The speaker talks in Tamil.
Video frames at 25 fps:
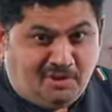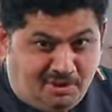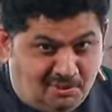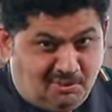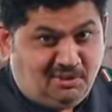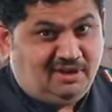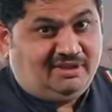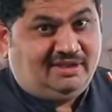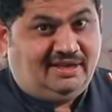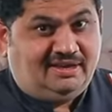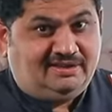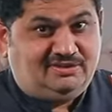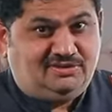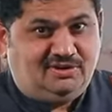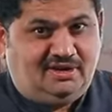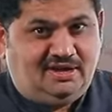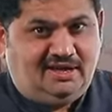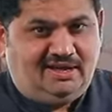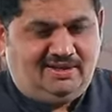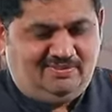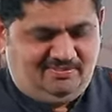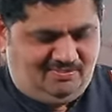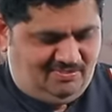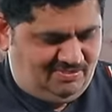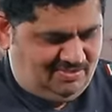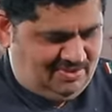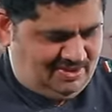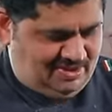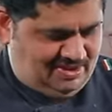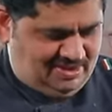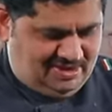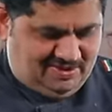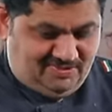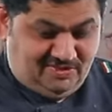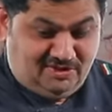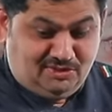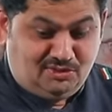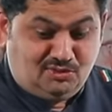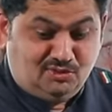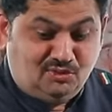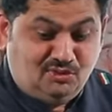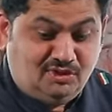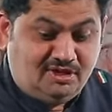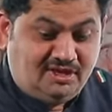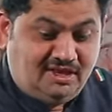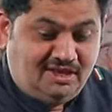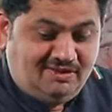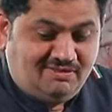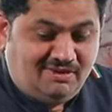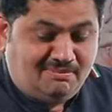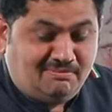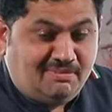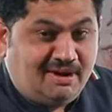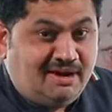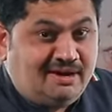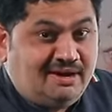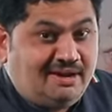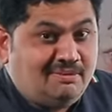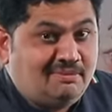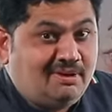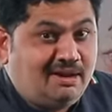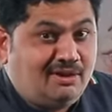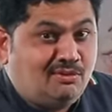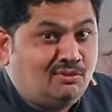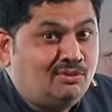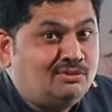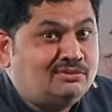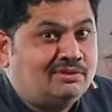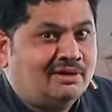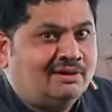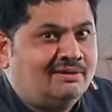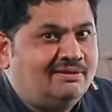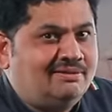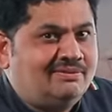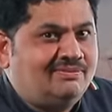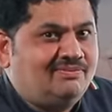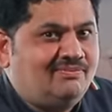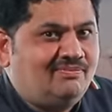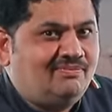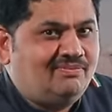போடக்கூடாது ஆக்சுவலாக இவனை தூக்கி இவன் மண்டை மேலே ஊற்றணும்